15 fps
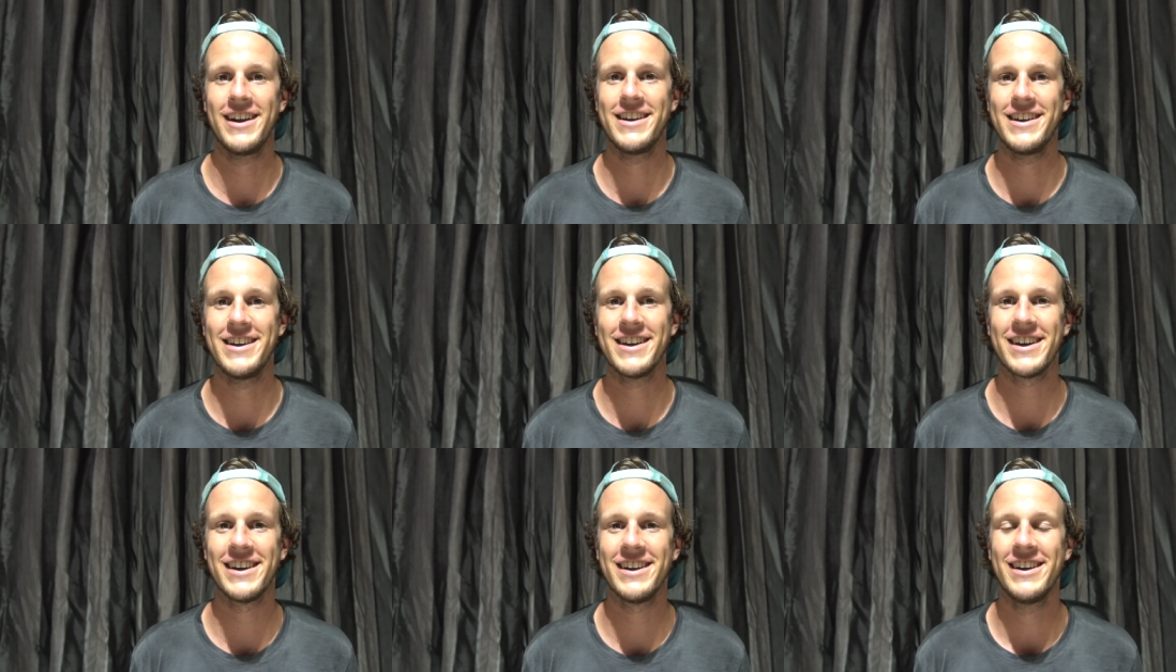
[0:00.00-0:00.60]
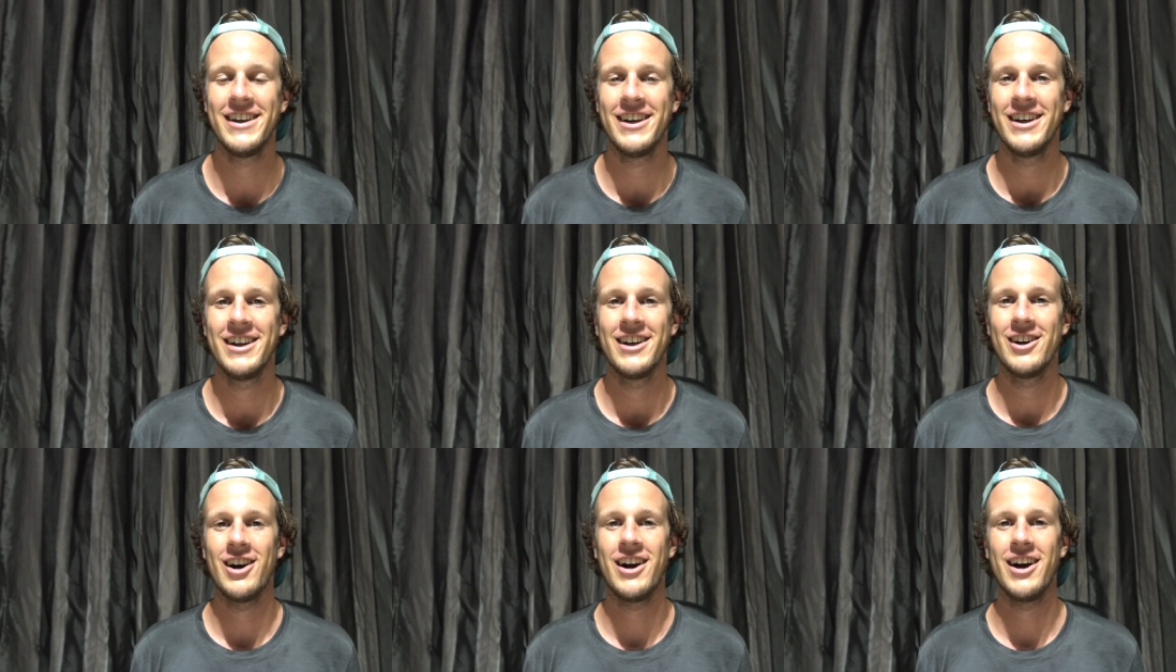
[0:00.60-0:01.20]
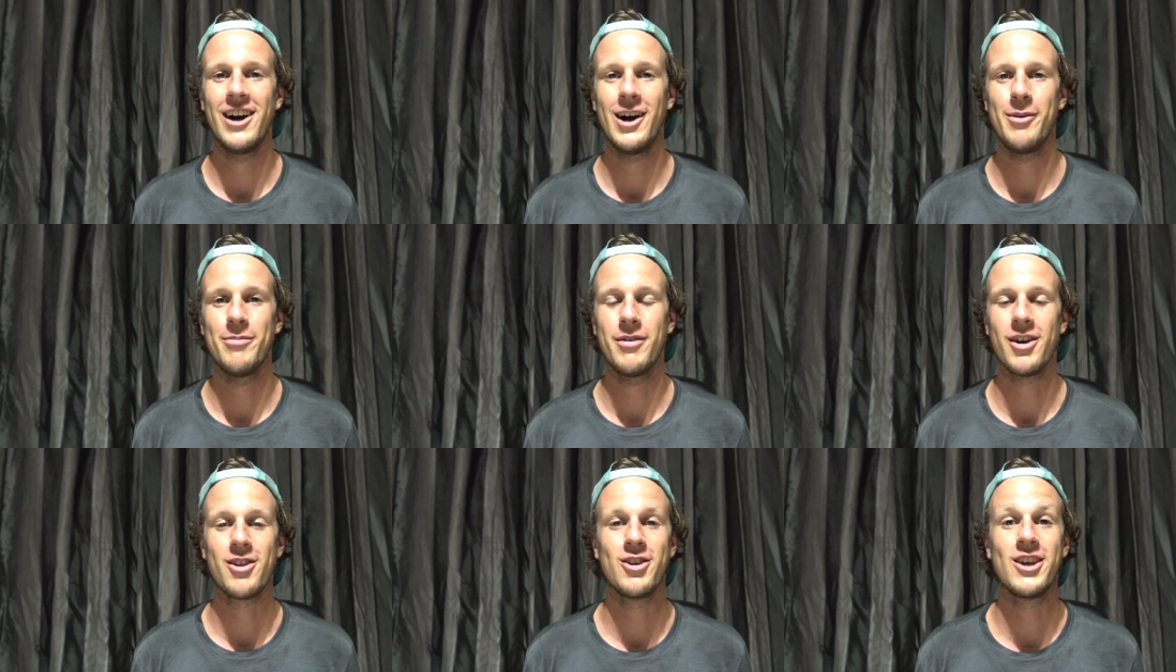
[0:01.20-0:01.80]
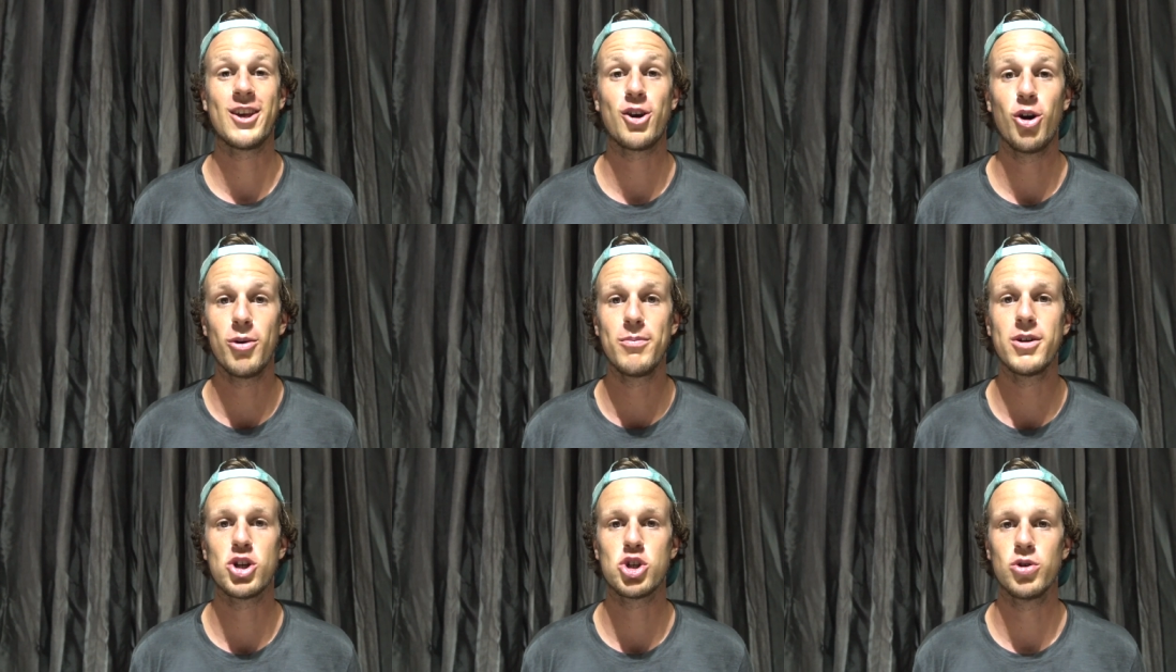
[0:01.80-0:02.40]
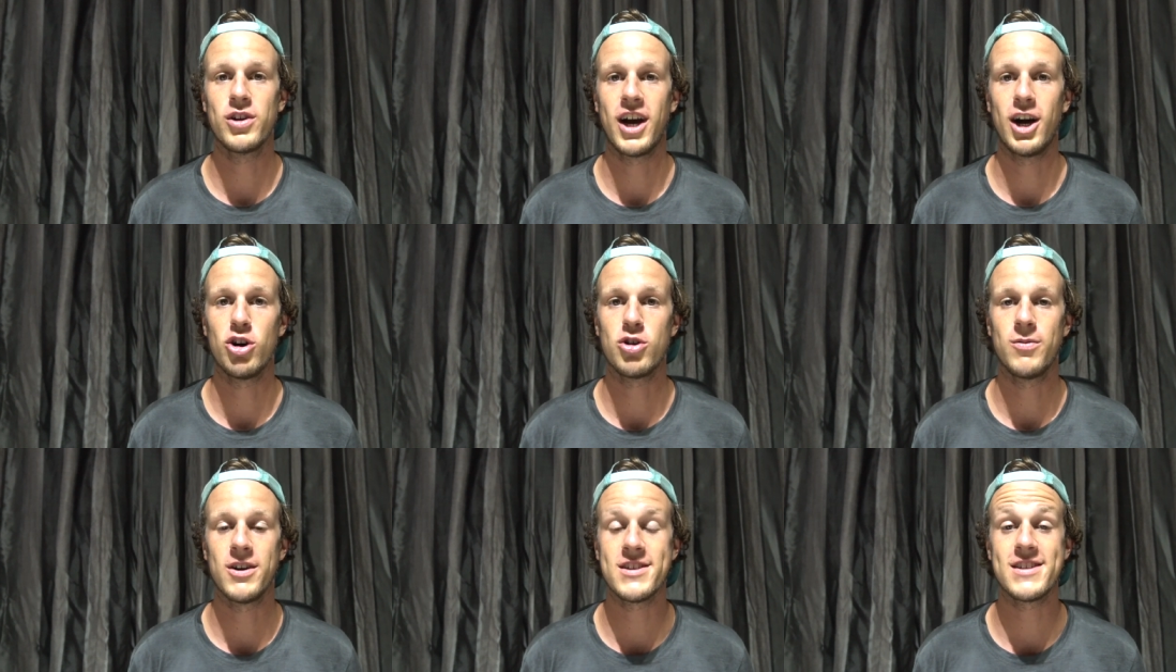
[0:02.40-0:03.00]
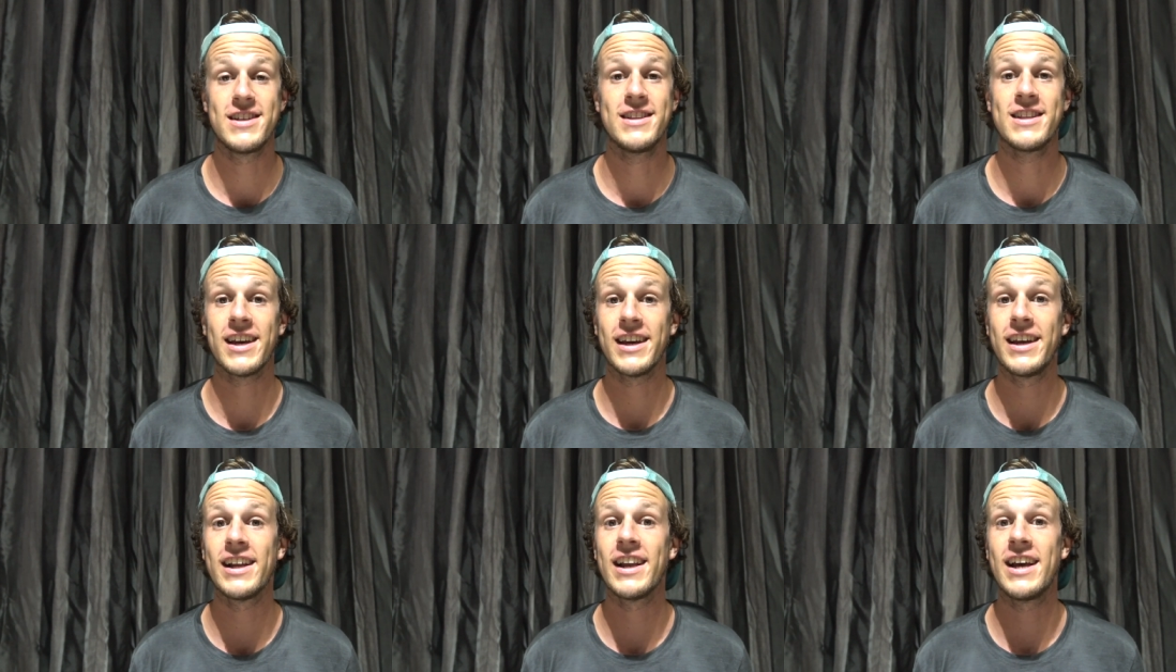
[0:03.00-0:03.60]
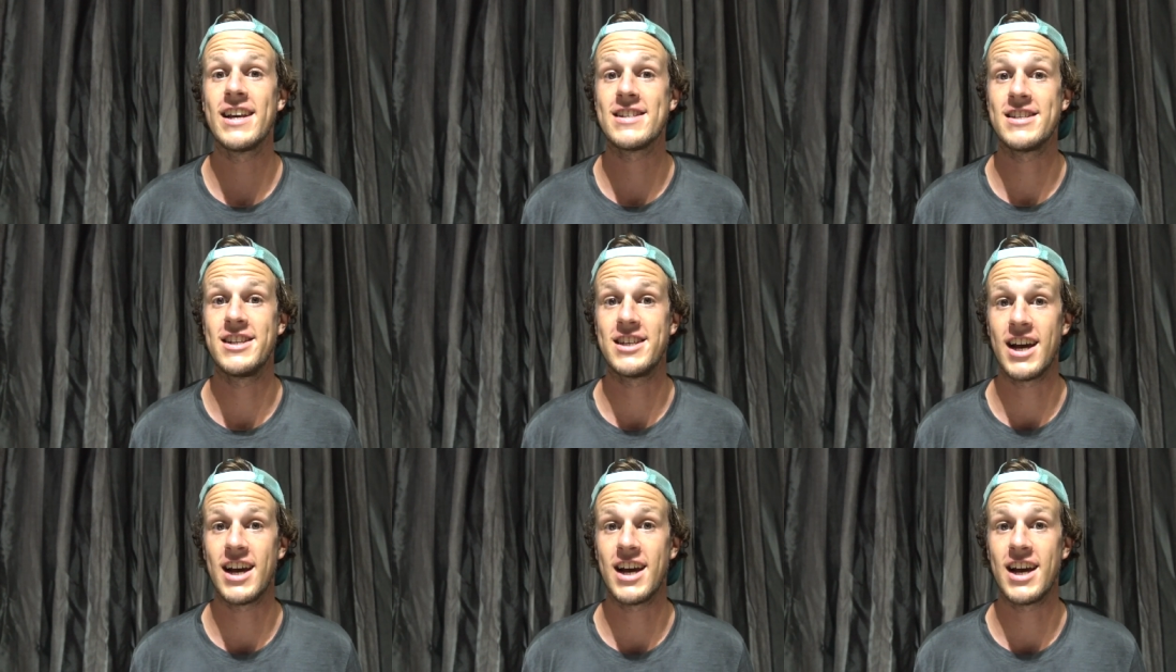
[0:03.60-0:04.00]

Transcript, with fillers: ernähre. Ähm, also ich gönne mir schon auch was. In der Regel esse